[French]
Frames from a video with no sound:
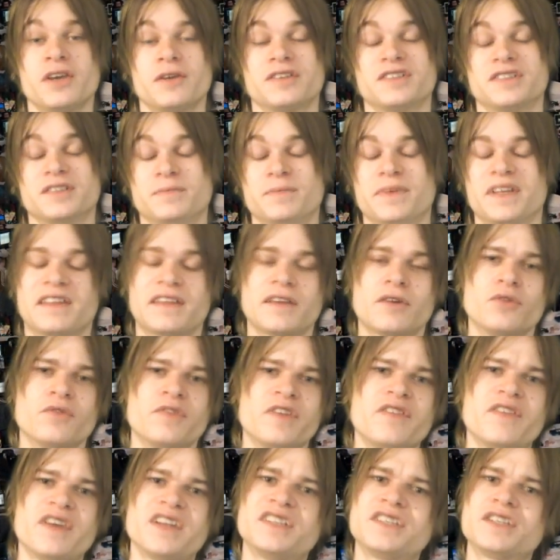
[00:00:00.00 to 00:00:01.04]
C'est pas très
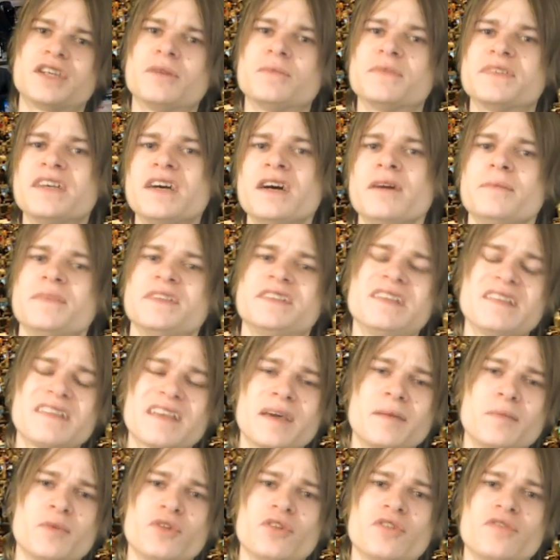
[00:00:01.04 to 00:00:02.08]
convivial dit comme ça, mais c'est
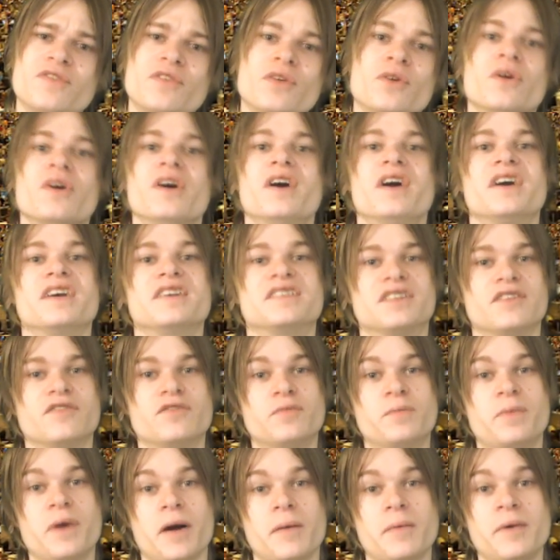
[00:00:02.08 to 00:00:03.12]
très bon enfant. Et ça vous
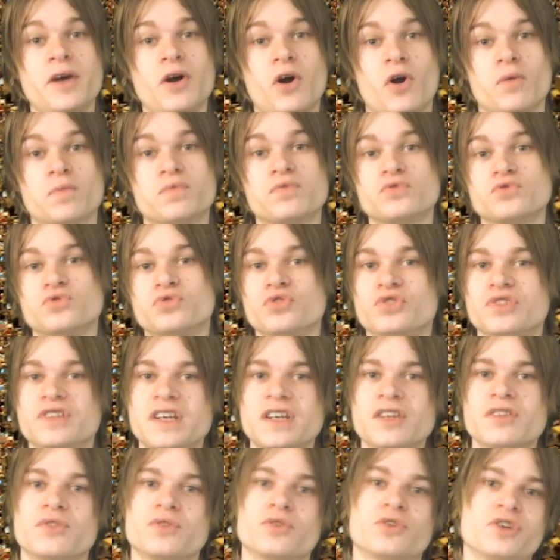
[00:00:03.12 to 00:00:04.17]
permet en plus de
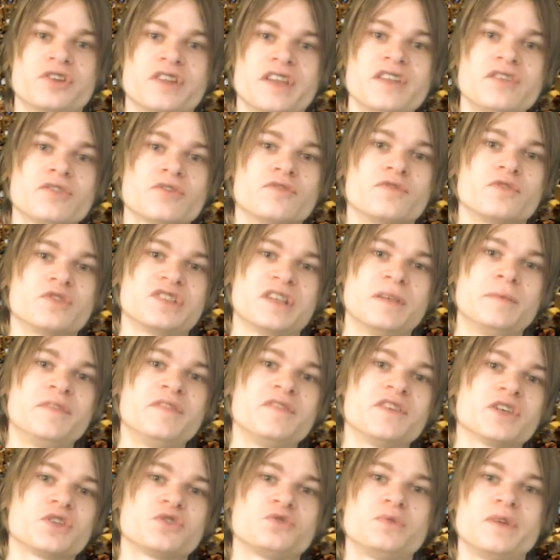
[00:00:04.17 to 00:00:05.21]
ça de connaître vos amis
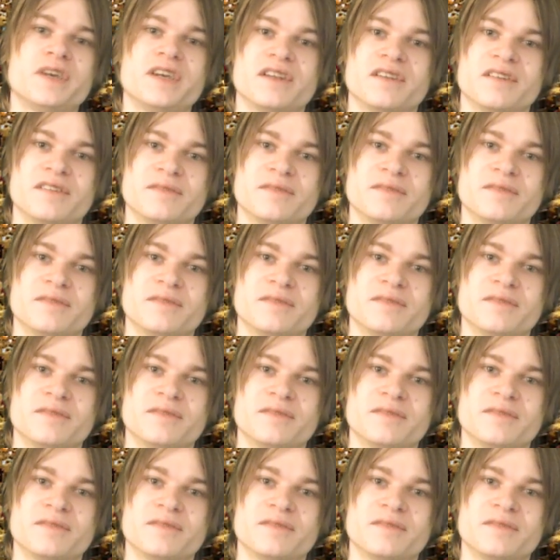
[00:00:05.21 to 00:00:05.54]
virtuels.